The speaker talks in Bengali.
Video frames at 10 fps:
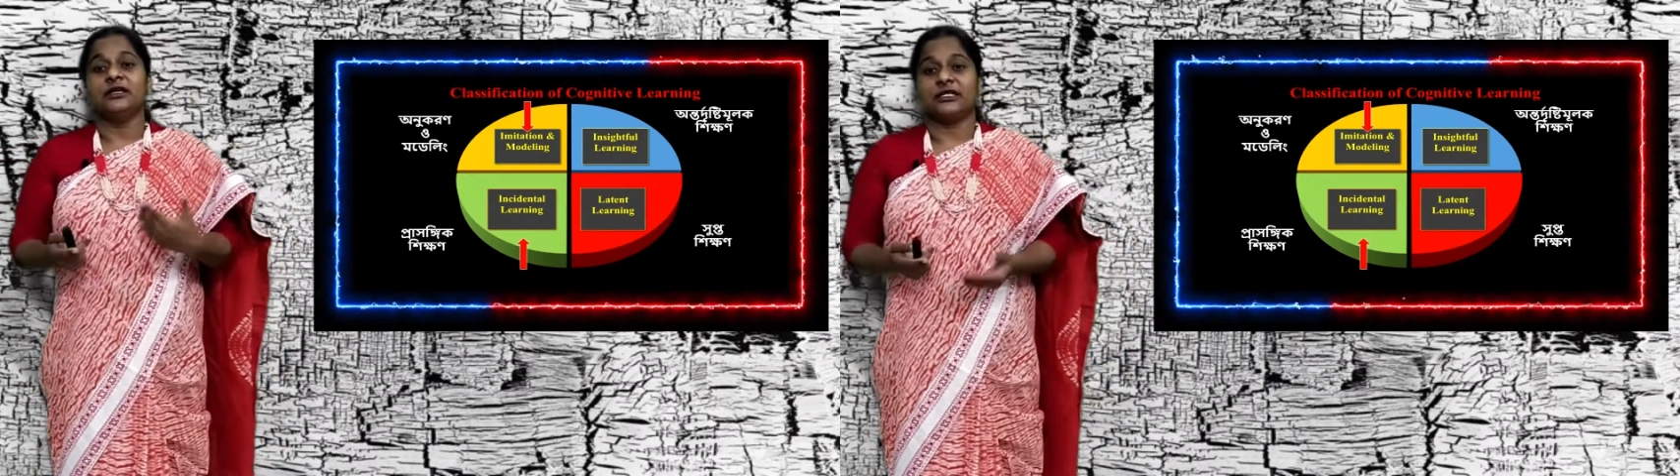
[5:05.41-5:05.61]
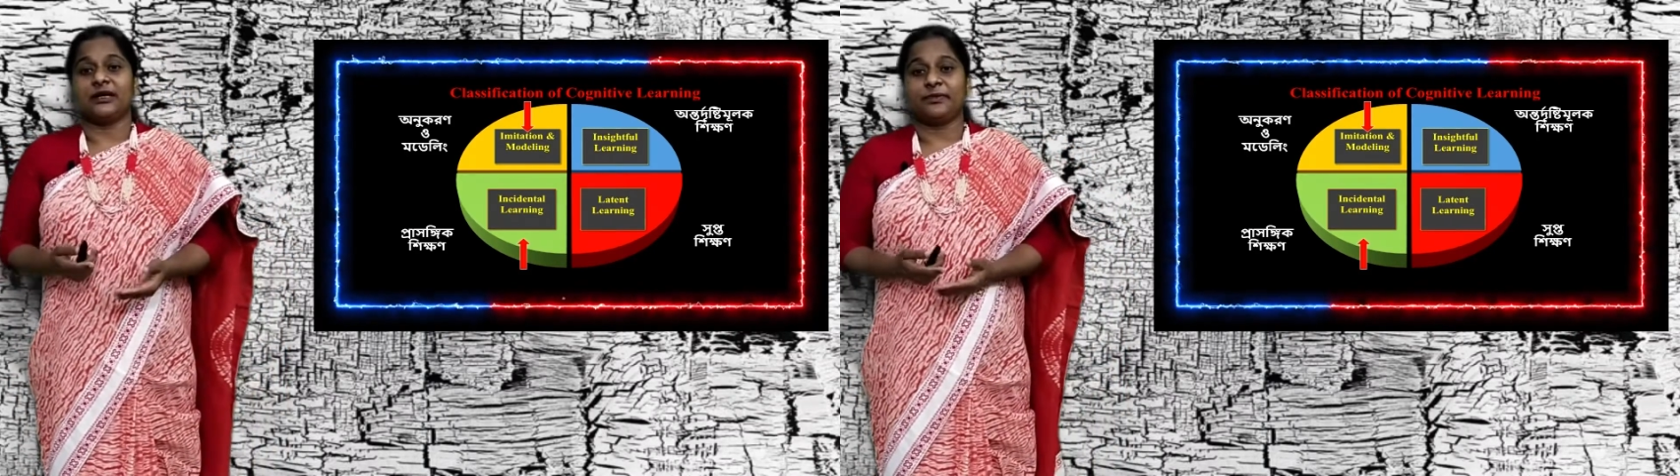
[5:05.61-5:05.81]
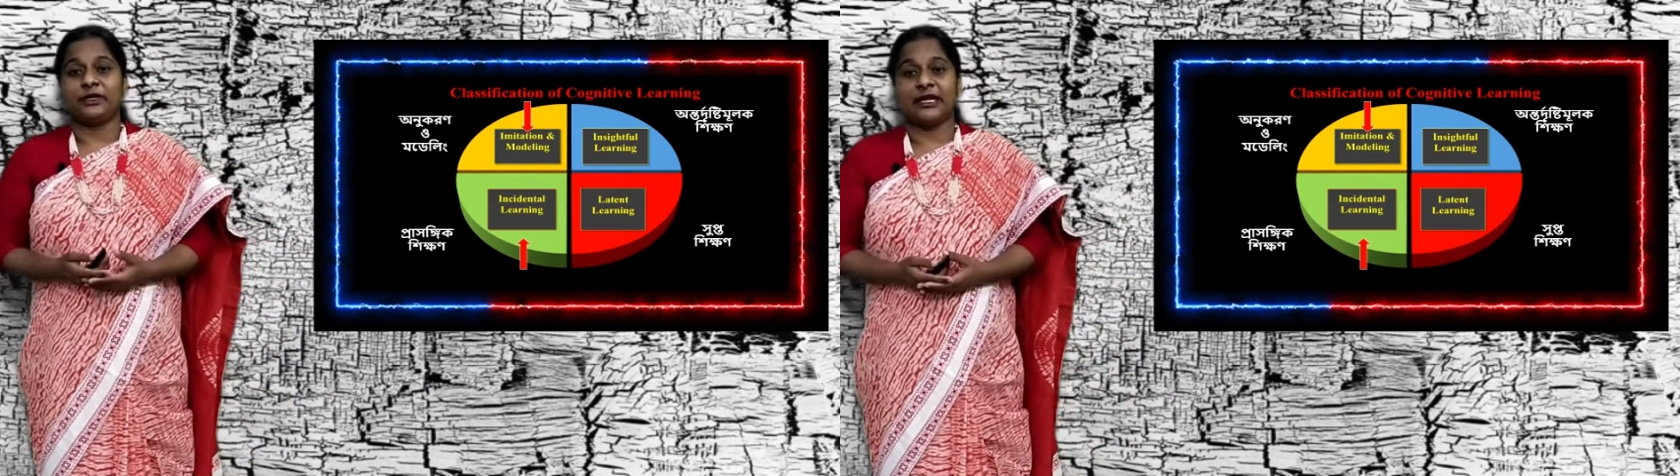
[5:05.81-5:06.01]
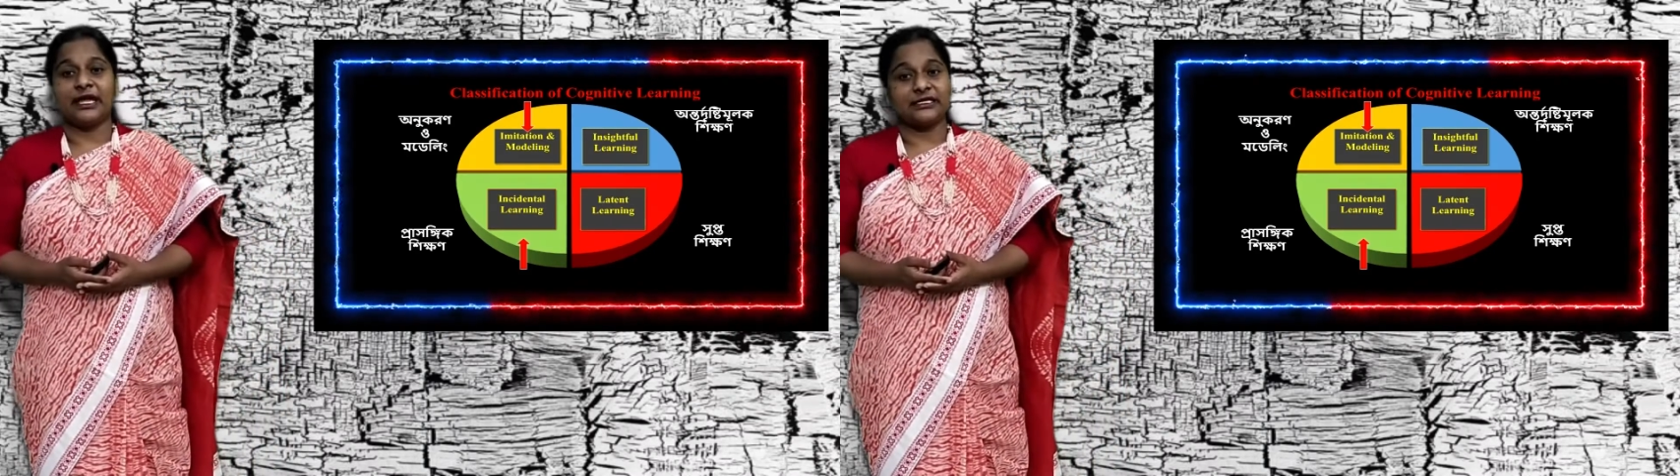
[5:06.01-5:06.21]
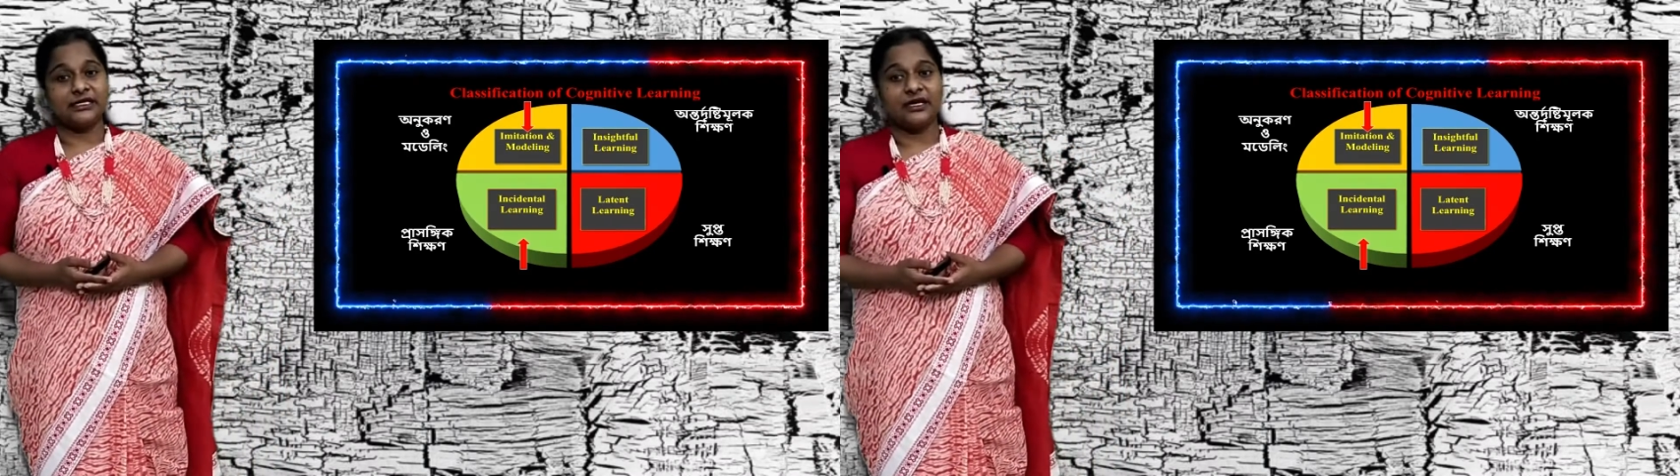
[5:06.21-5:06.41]
তারপরে
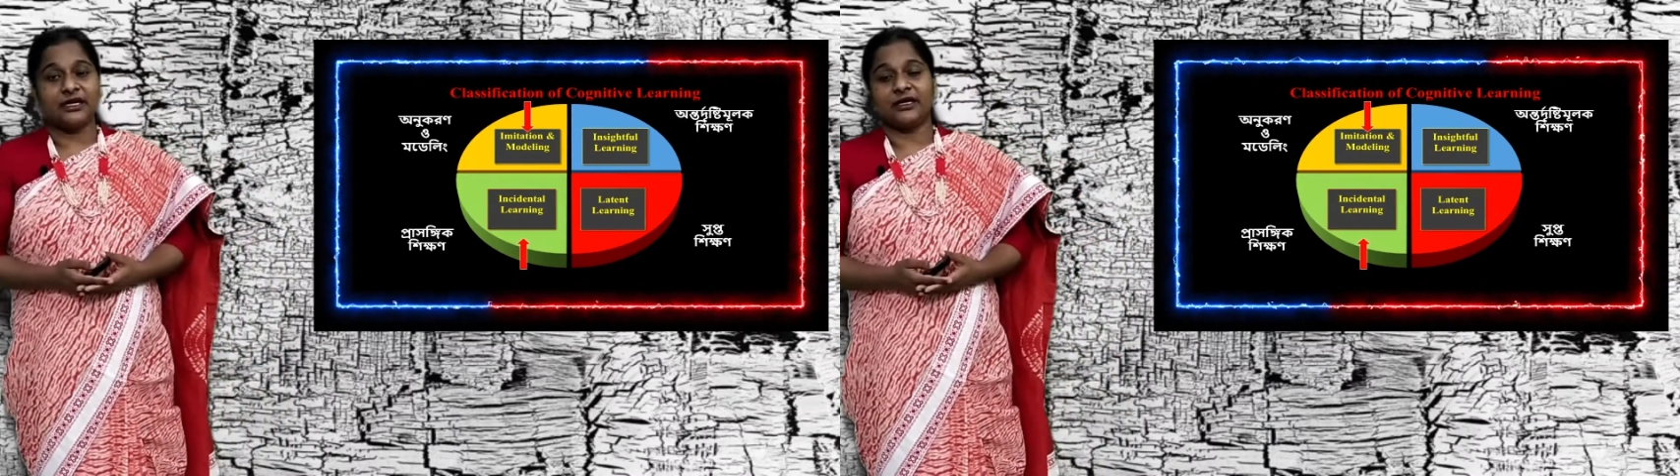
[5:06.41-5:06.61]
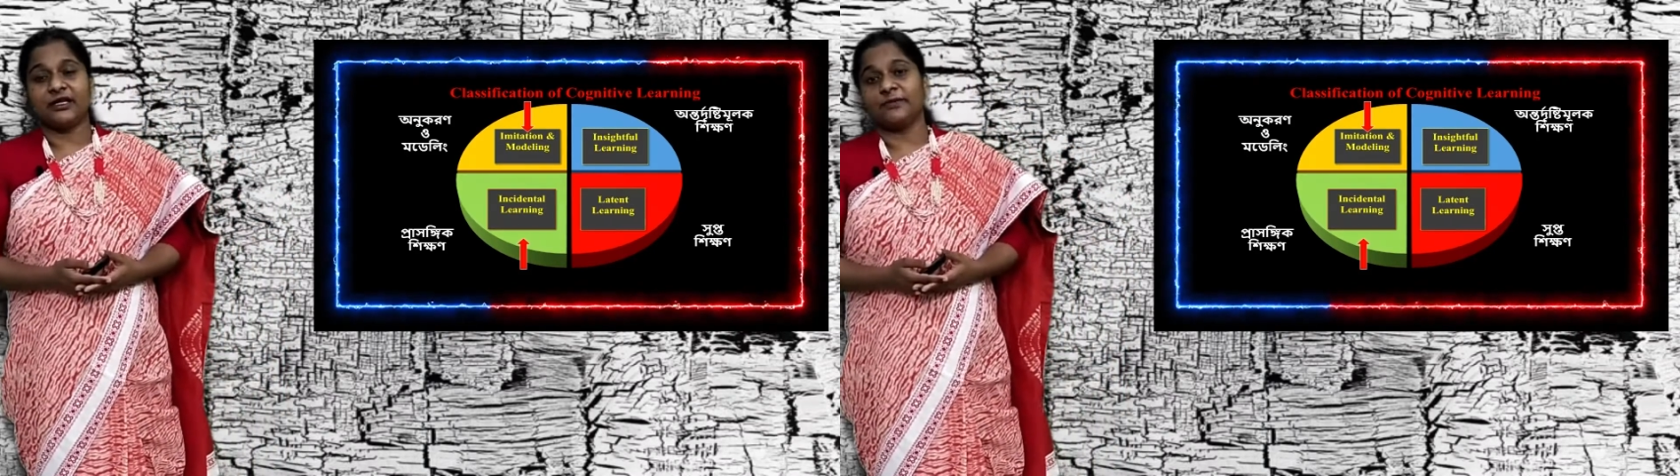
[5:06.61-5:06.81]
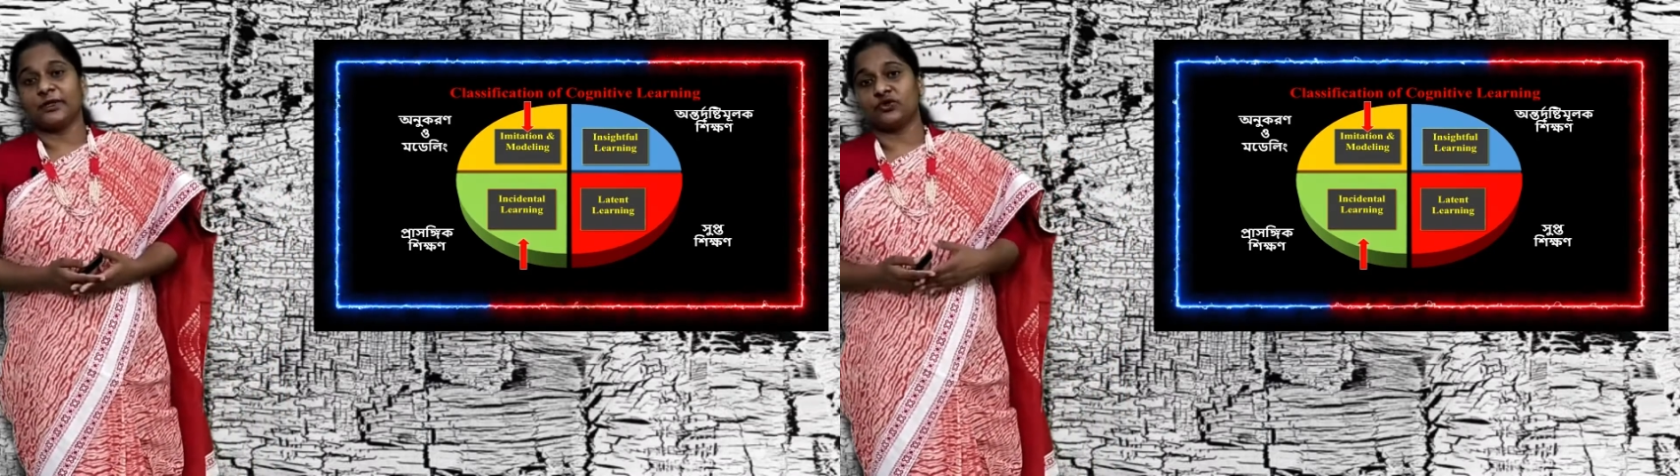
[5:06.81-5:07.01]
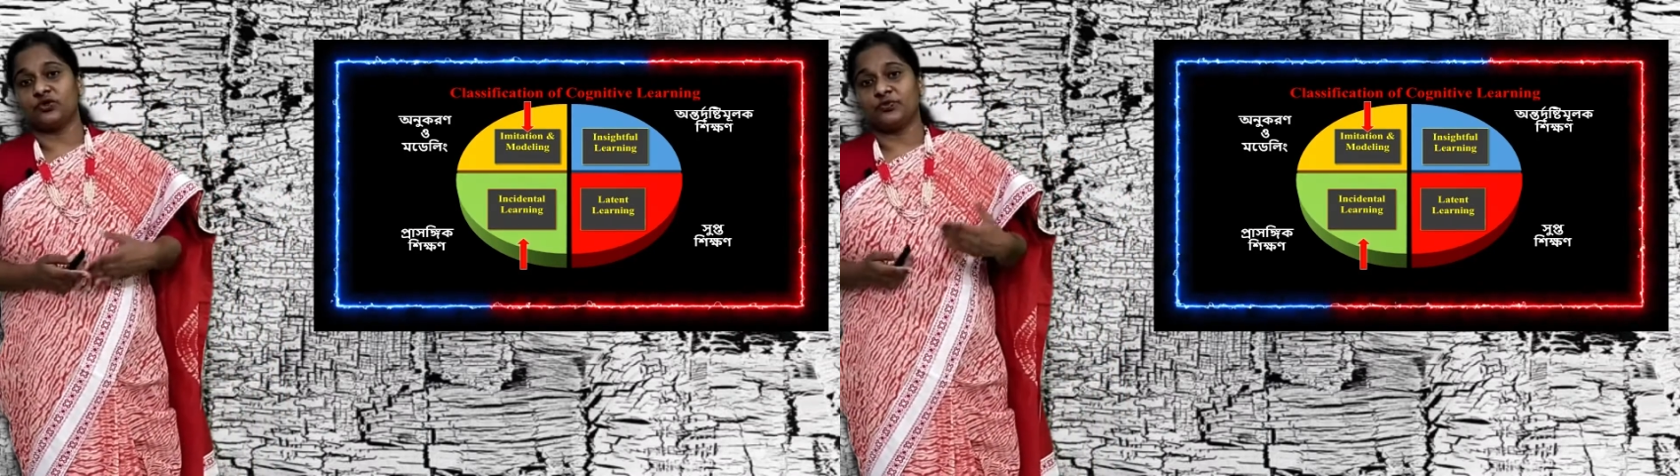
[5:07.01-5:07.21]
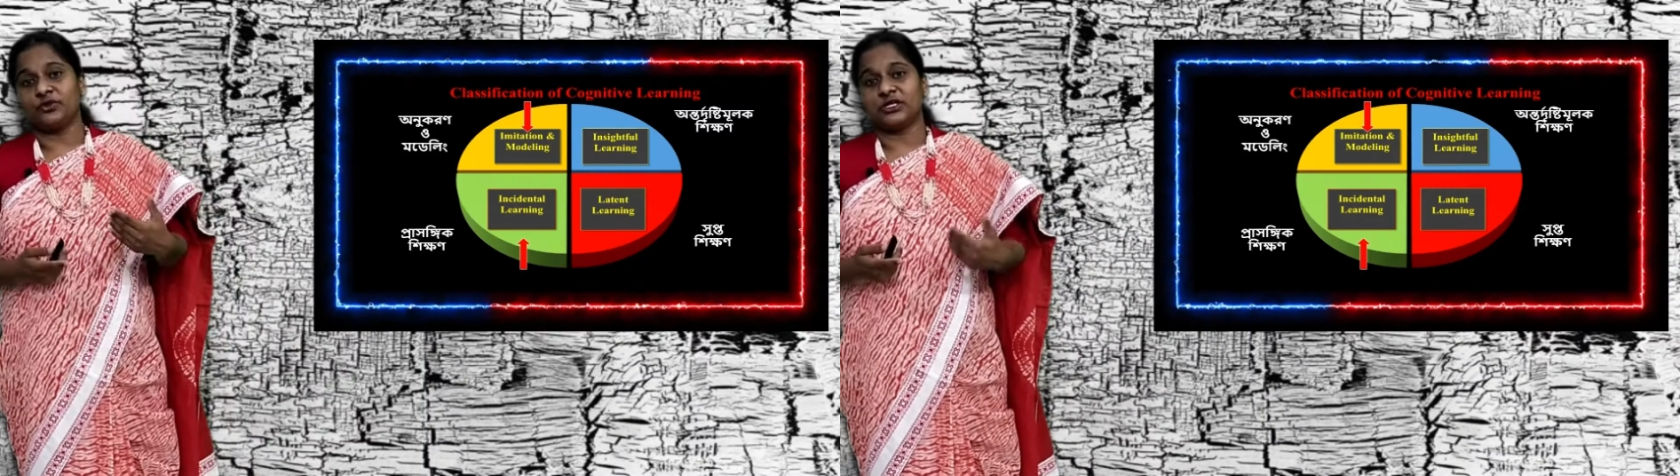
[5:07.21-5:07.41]
ল্যাটেন লার্নিং বা সুপ্ত